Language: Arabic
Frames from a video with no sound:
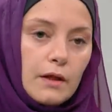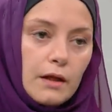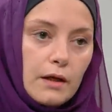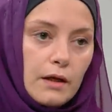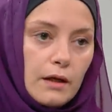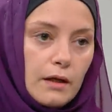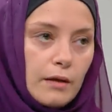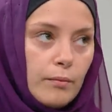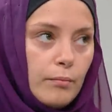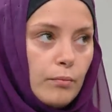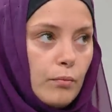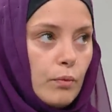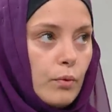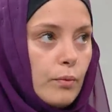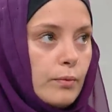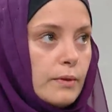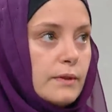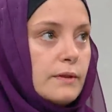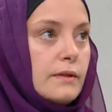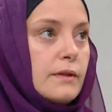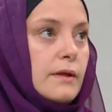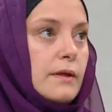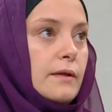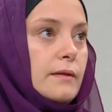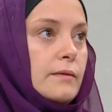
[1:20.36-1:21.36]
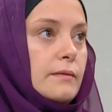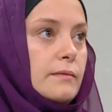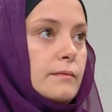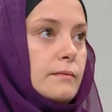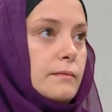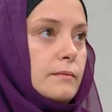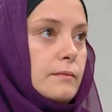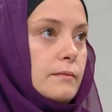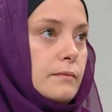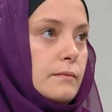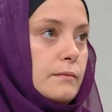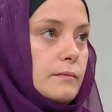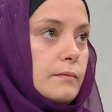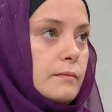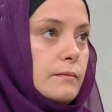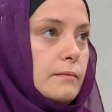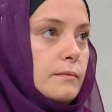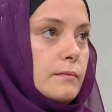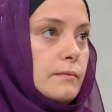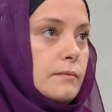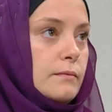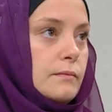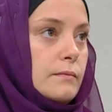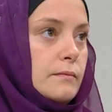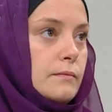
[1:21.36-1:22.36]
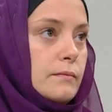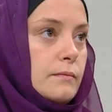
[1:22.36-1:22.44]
الام وبنتها الام نفس الحاله